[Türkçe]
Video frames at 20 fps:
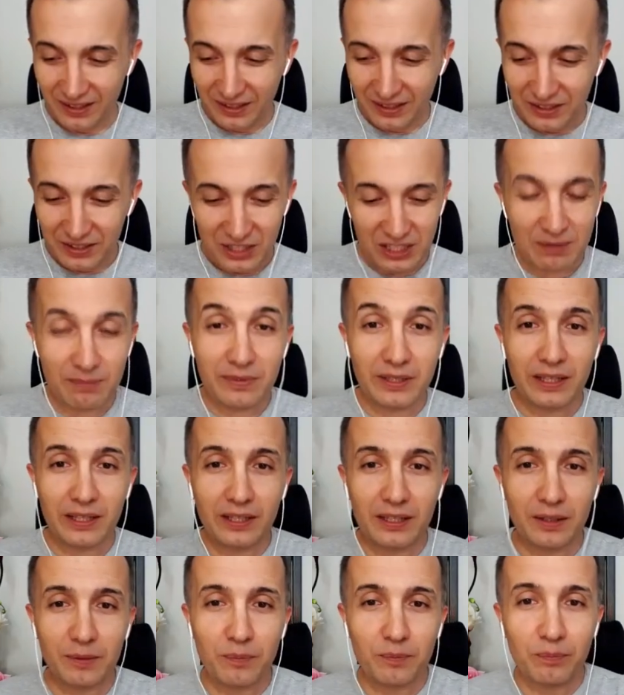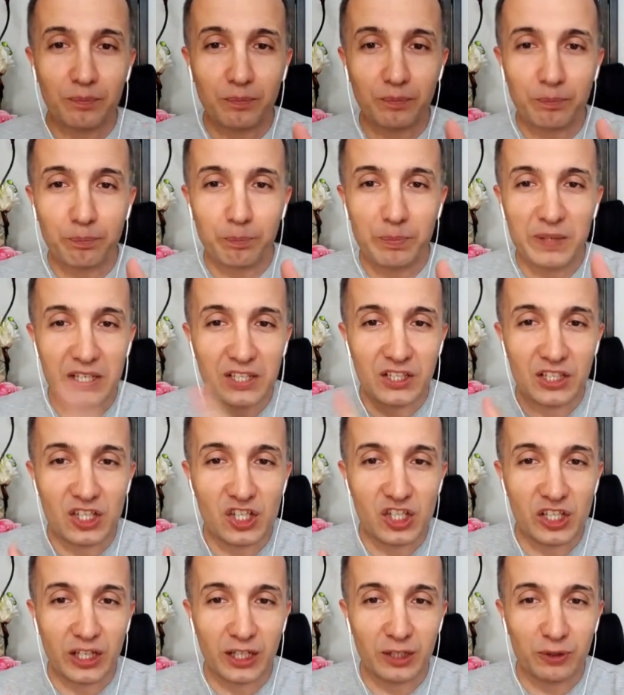Şimdi bir
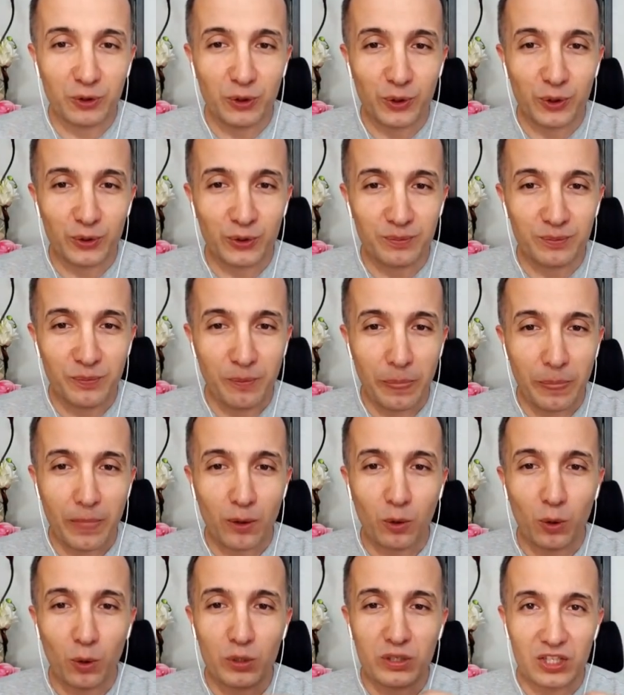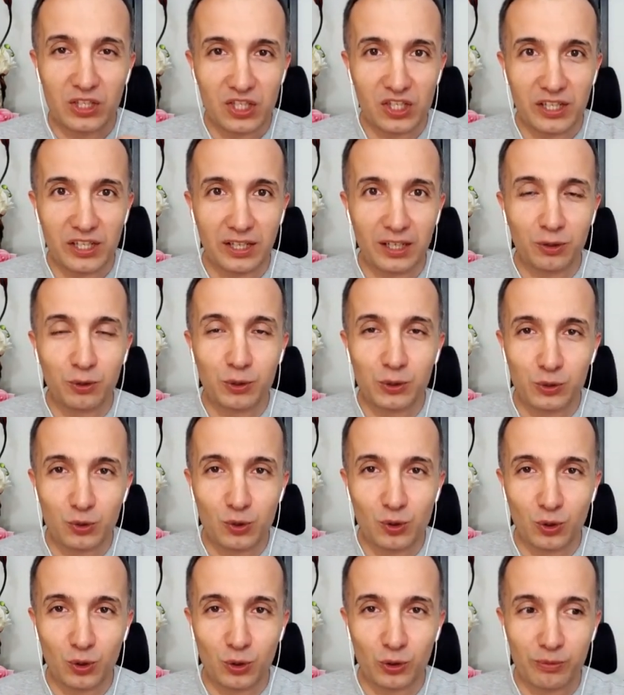kişi alıyorum. O kişiyle
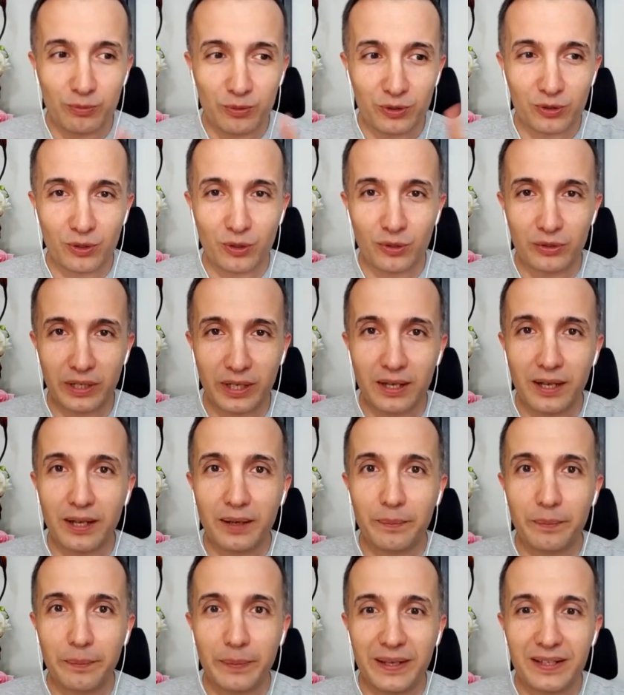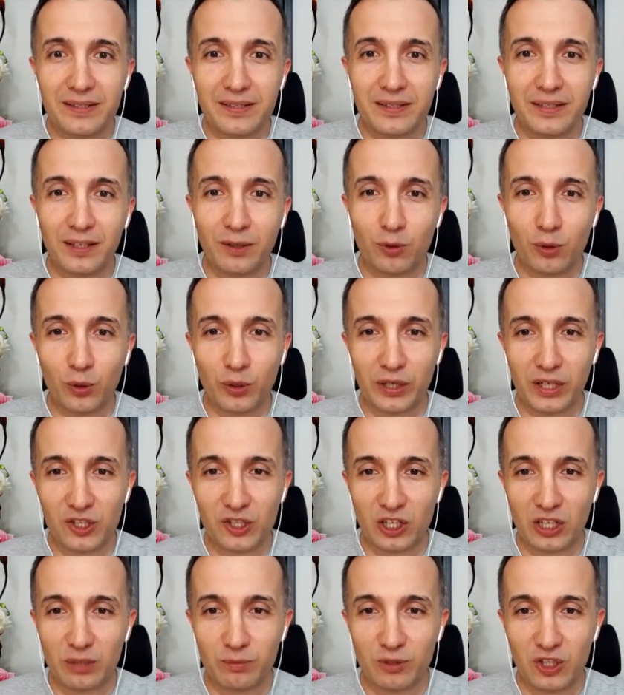konuşuyorum. Sonra metni
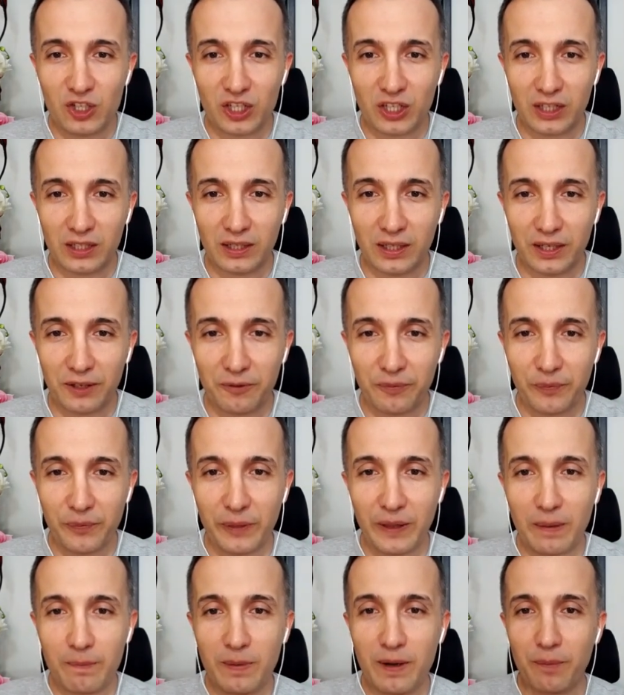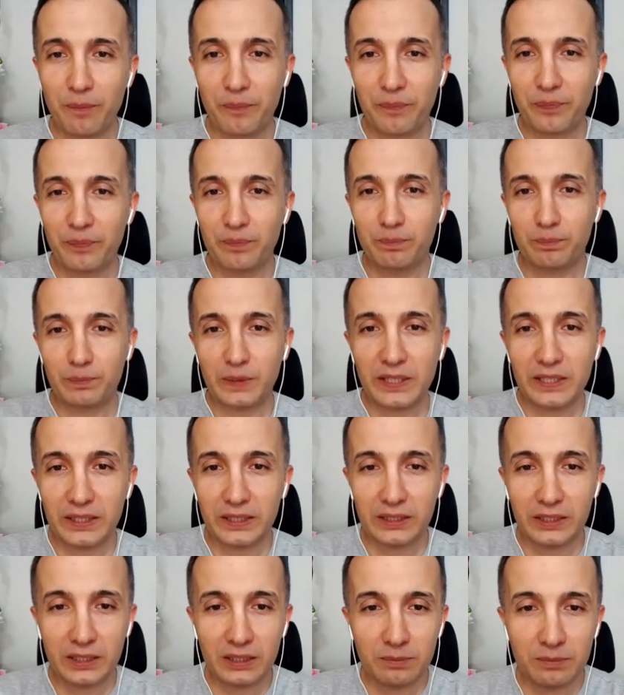okuyacağım inşallah. Tamam.
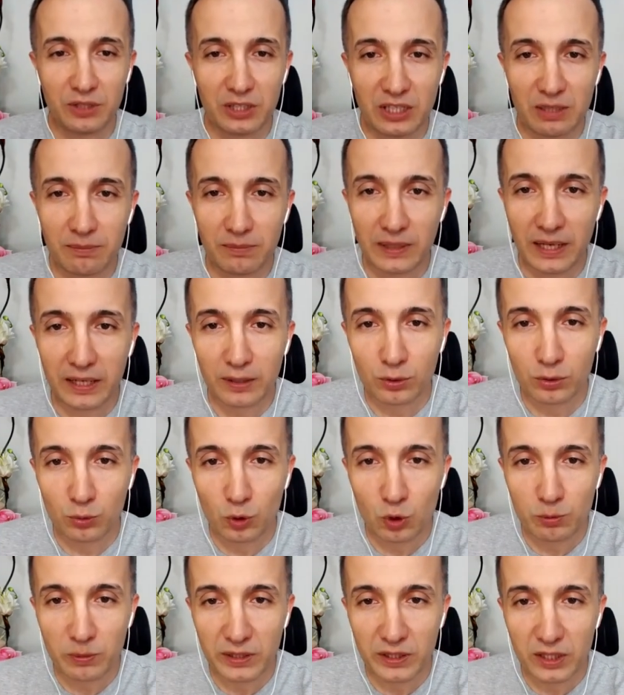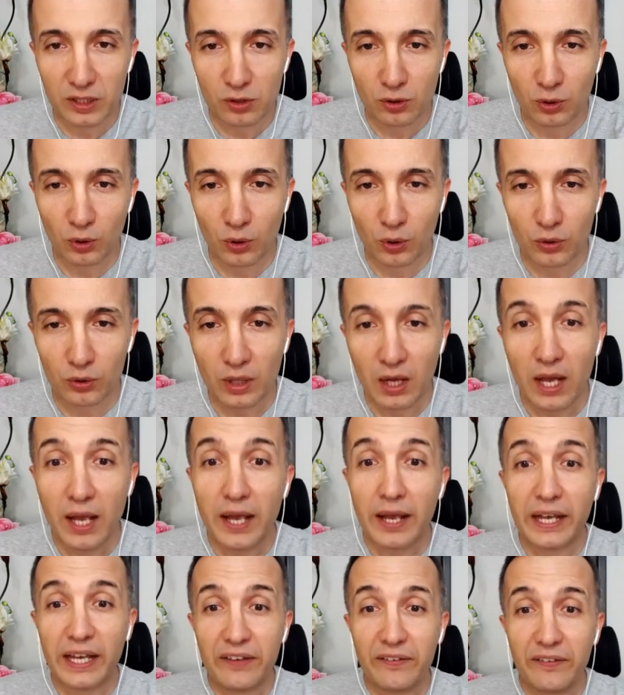Bakalım kimler konuşmak istiyor?
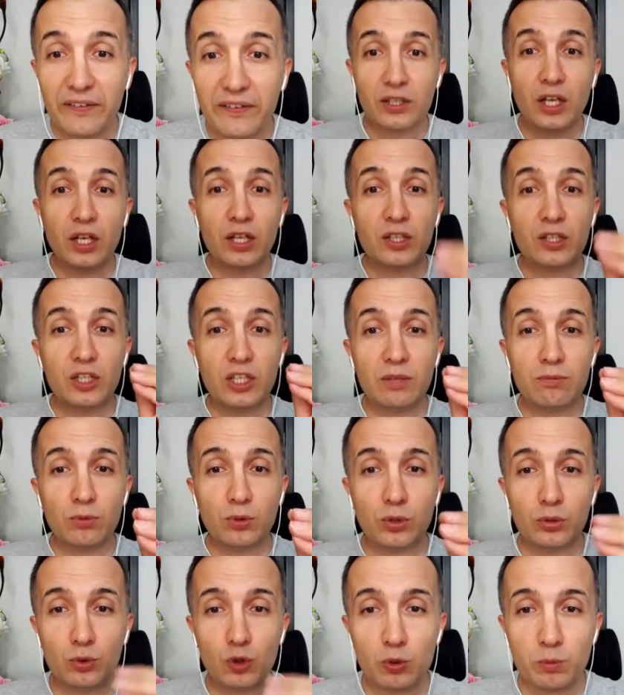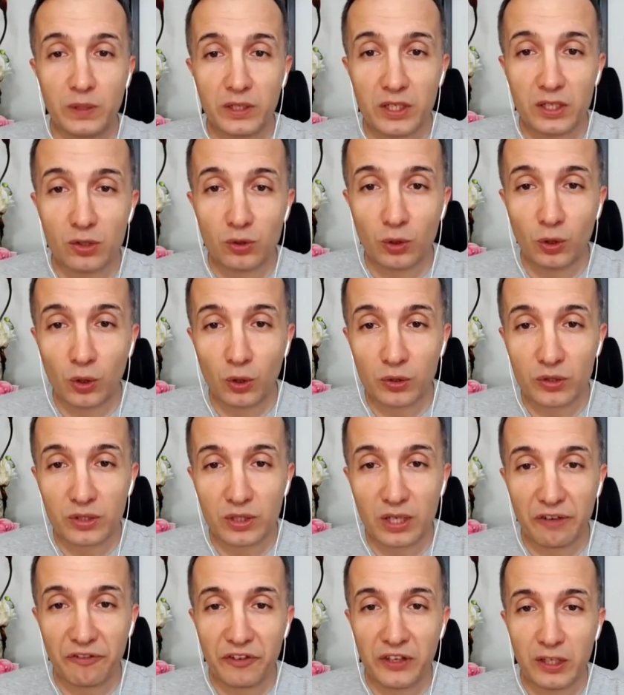Evet, kim konuşmak istiyor?
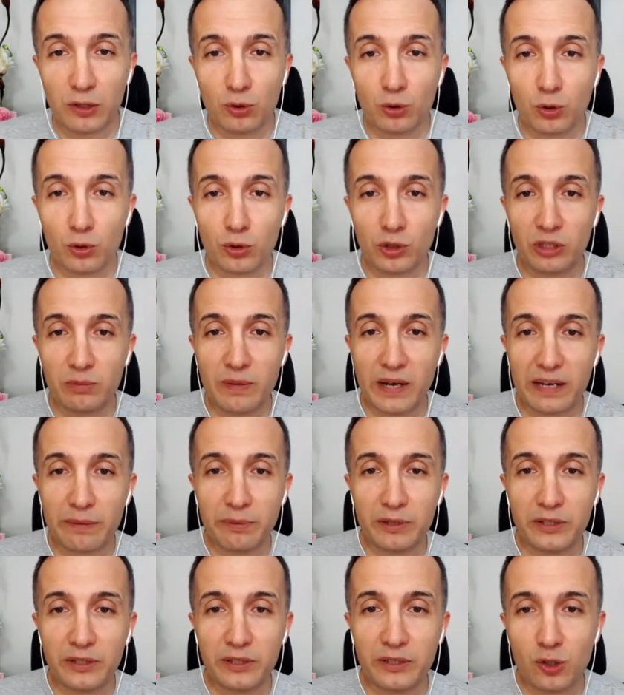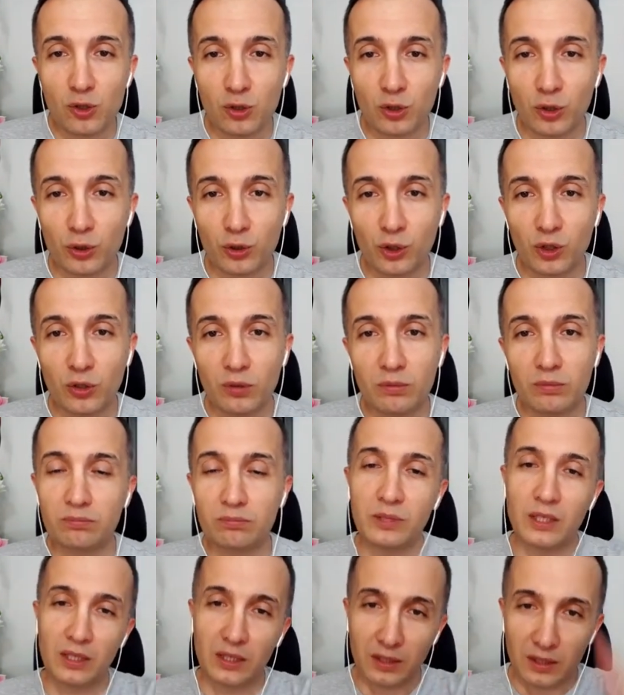Safin Kürdi Merbil'de yaşıyorum.